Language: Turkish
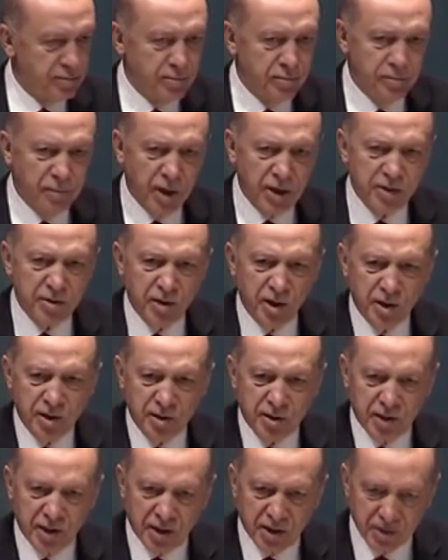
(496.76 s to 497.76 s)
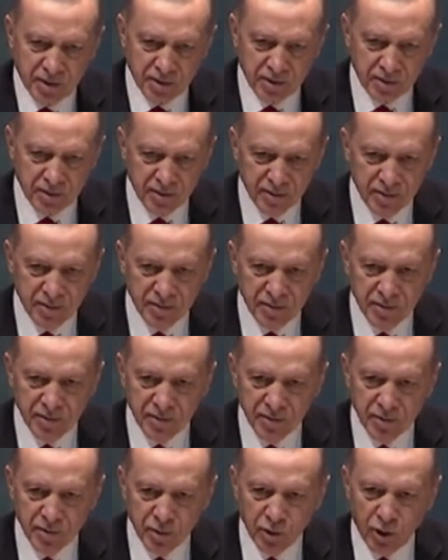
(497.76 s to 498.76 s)
Baştan aşağı
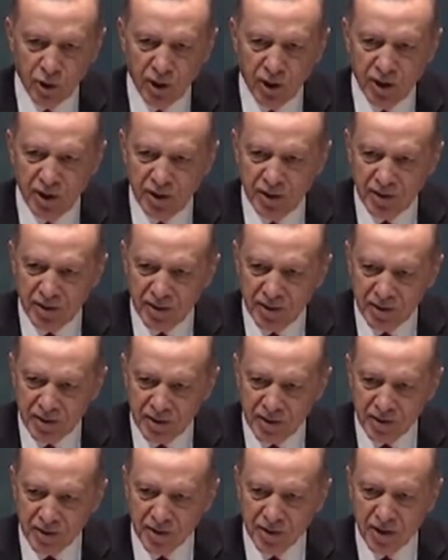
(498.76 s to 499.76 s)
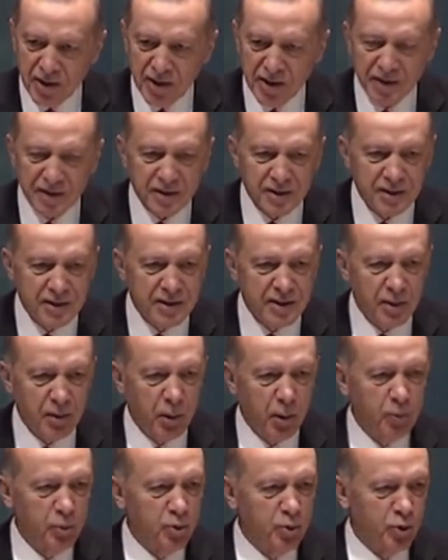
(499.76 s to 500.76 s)
şöyle incelediğiniz
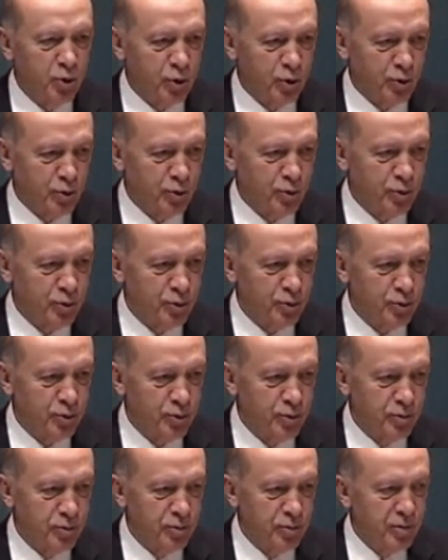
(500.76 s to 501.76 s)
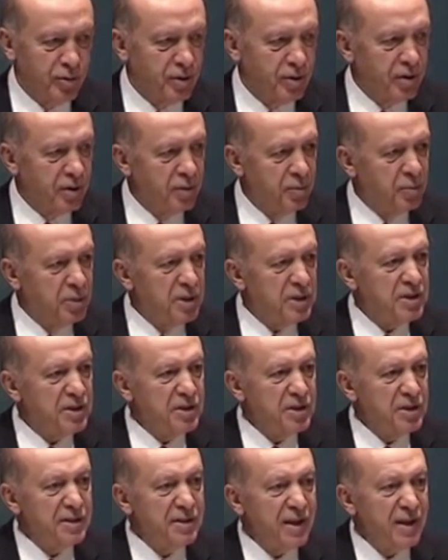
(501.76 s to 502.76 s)
zaman bunu görürsünüz.
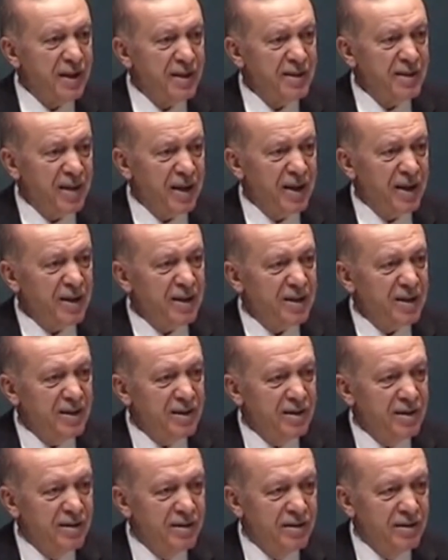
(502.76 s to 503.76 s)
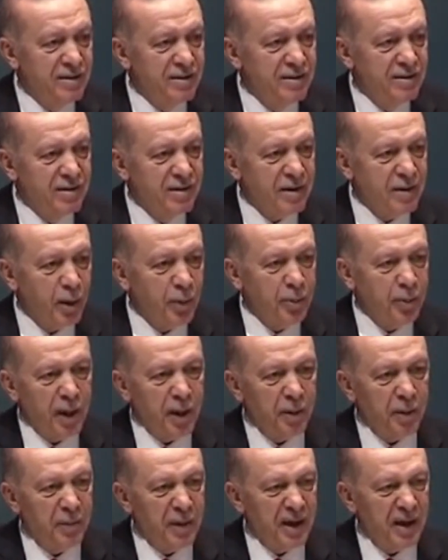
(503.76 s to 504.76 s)
Birisinin derdi ne?
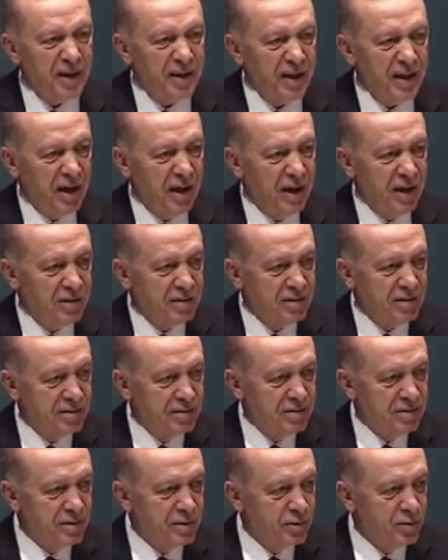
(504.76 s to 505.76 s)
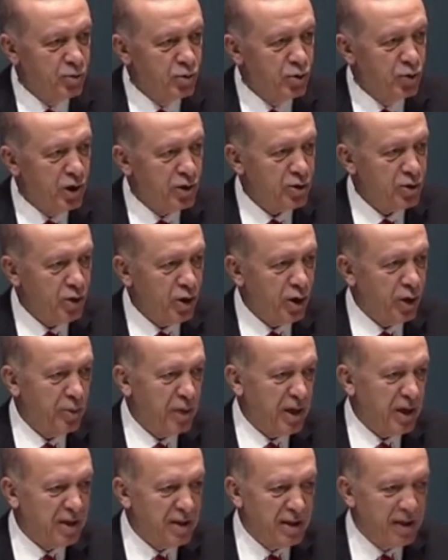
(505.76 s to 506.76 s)
Kapanan belediyeler. Bundan sonra
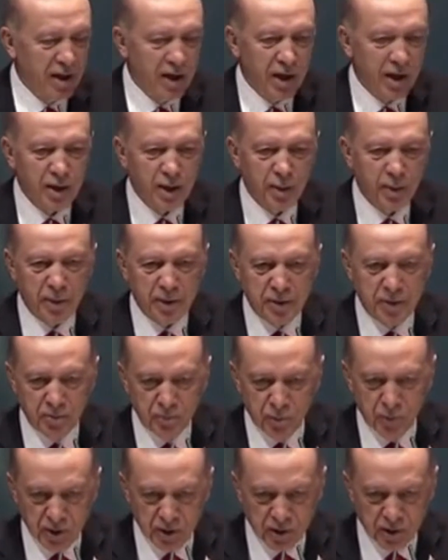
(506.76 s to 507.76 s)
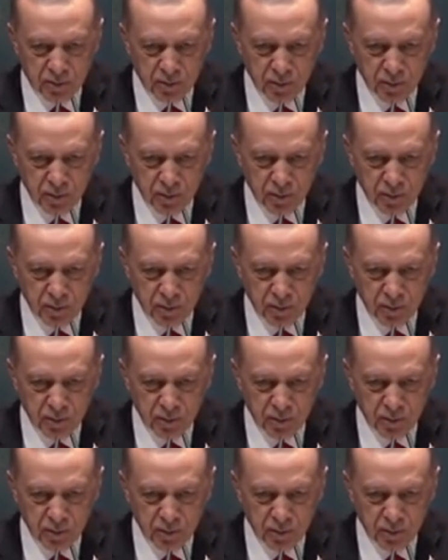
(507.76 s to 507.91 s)
belediyeler kapatılmayacakmış.